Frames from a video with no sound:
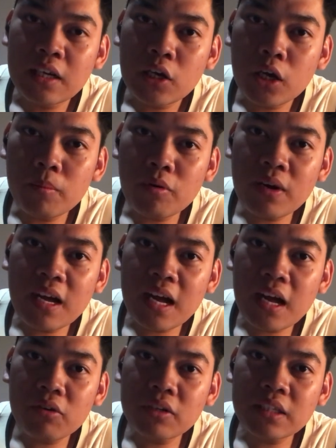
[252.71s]
Gumawa nga
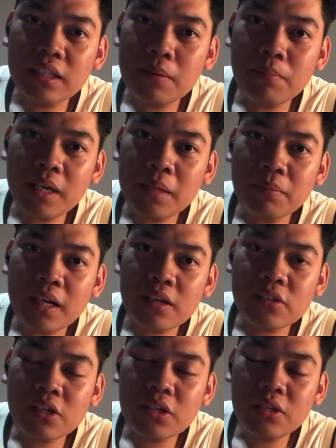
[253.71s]
ako ng template para
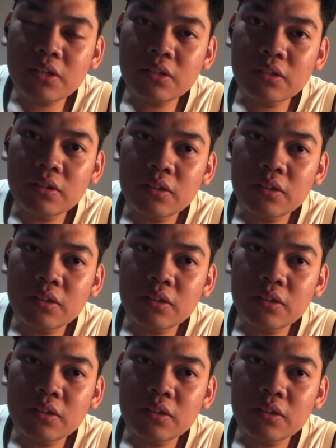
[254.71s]
sa inyo,